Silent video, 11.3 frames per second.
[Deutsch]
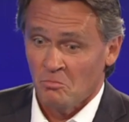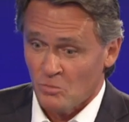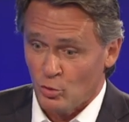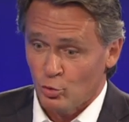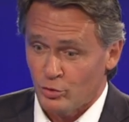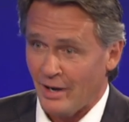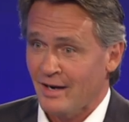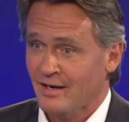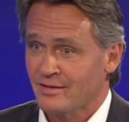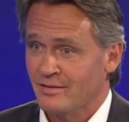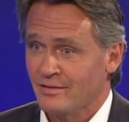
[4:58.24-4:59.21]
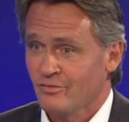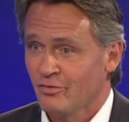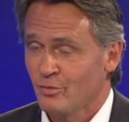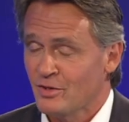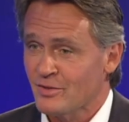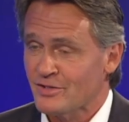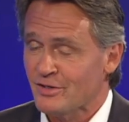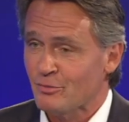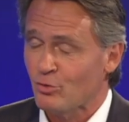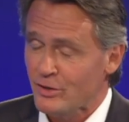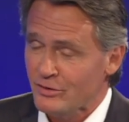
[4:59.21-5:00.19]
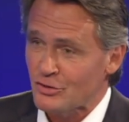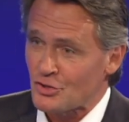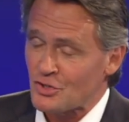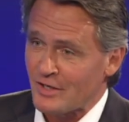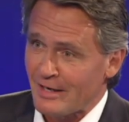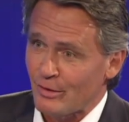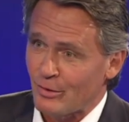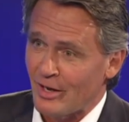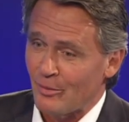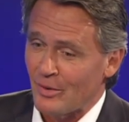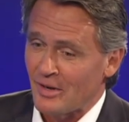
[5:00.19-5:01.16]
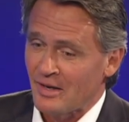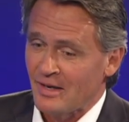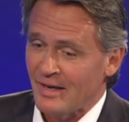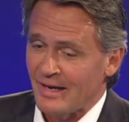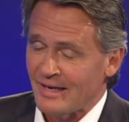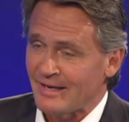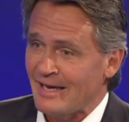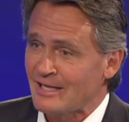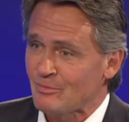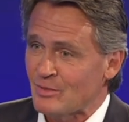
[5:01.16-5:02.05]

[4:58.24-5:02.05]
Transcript: Gutachten, für mich war es eine politische Stellungnahme, ein Geld